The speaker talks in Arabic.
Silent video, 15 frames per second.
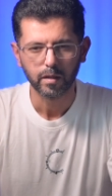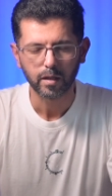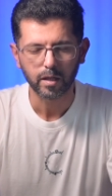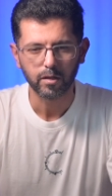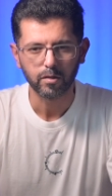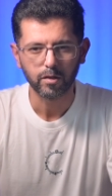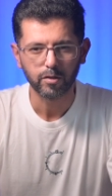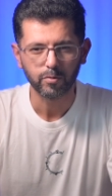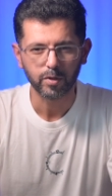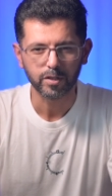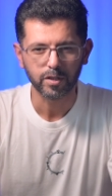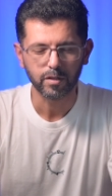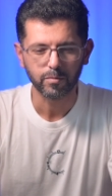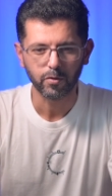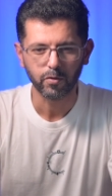خلونا
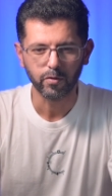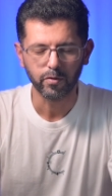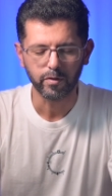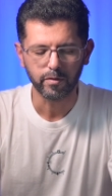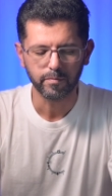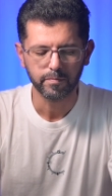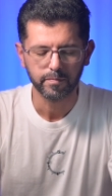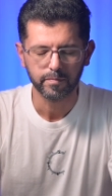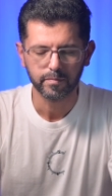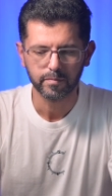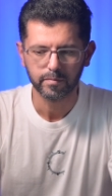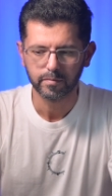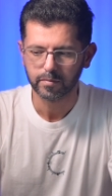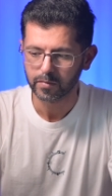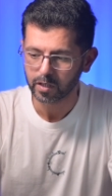نواجه الموضوع
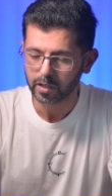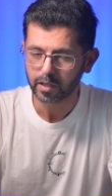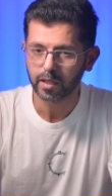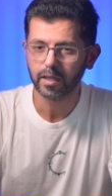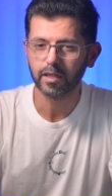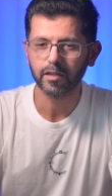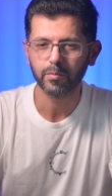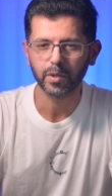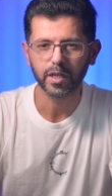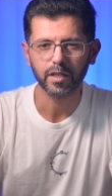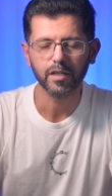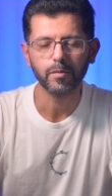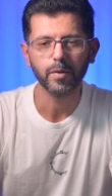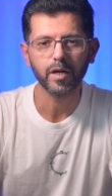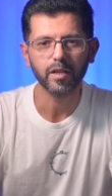كلنا
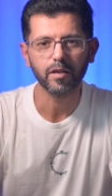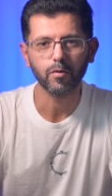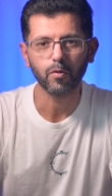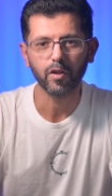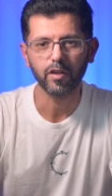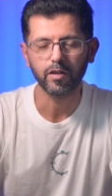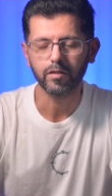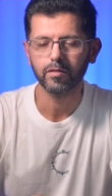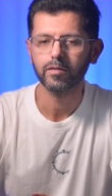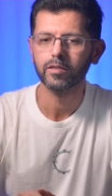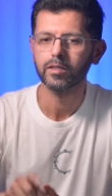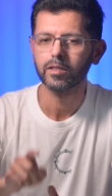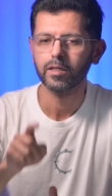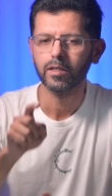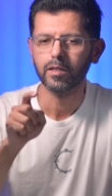مرينا بهذا الوضع
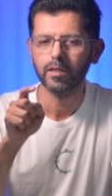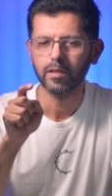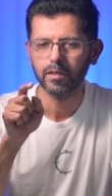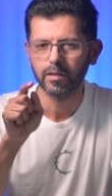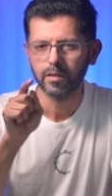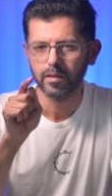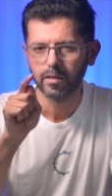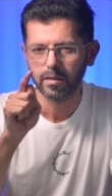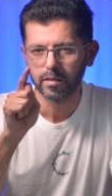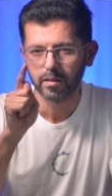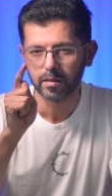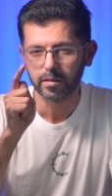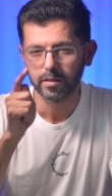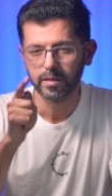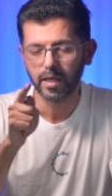
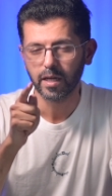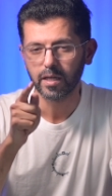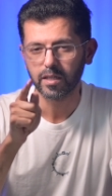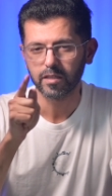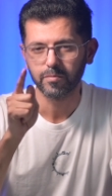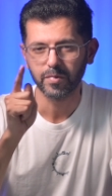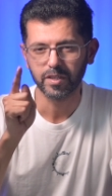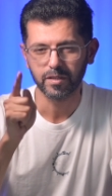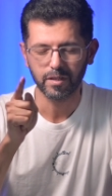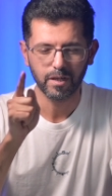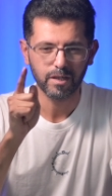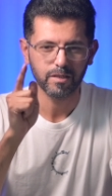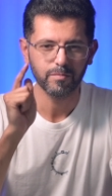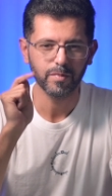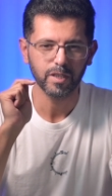دائما
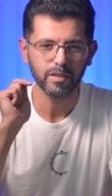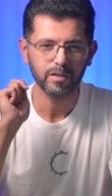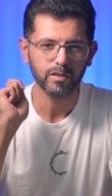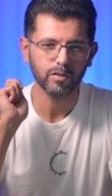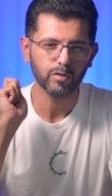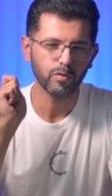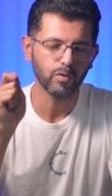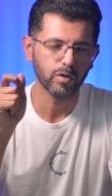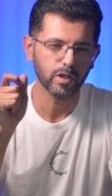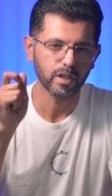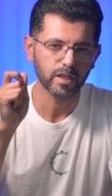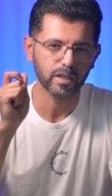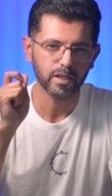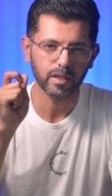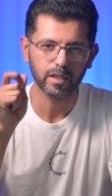دائما يقول
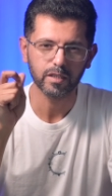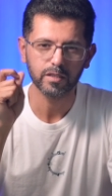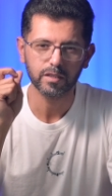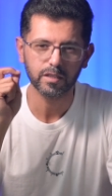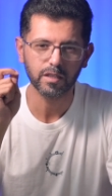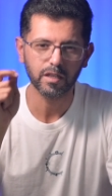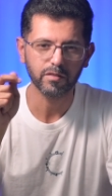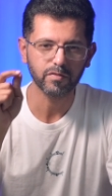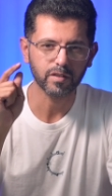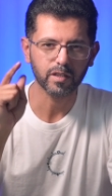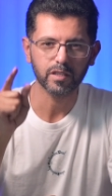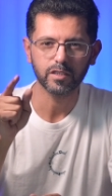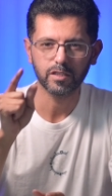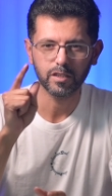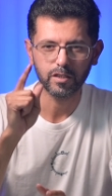لك الناس كيف
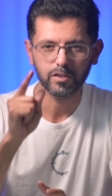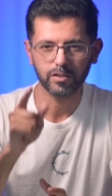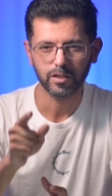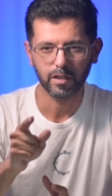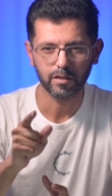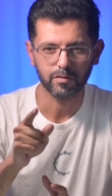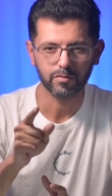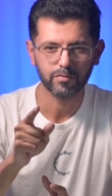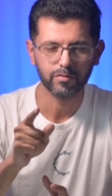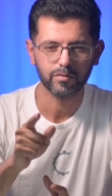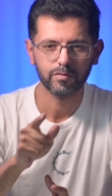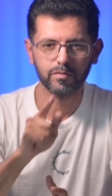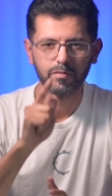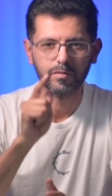أرجع الشغف